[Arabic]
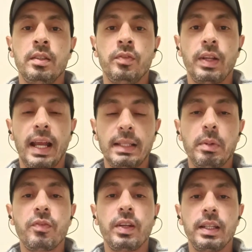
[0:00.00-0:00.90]
في الحاجات
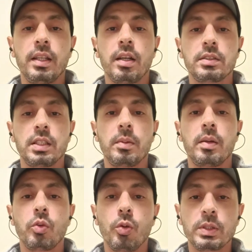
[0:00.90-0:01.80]
بقى الفنيه الخاصه
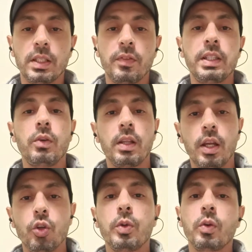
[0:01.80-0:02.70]
بقى بالجمباز الفني ولا
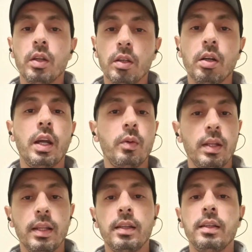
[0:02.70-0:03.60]
الايروبيك ولا الايقاعي
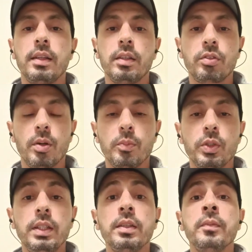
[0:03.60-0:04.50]
ولا
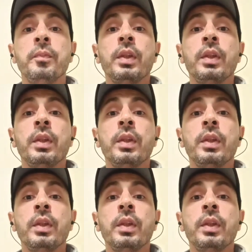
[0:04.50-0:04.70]
الترامبولين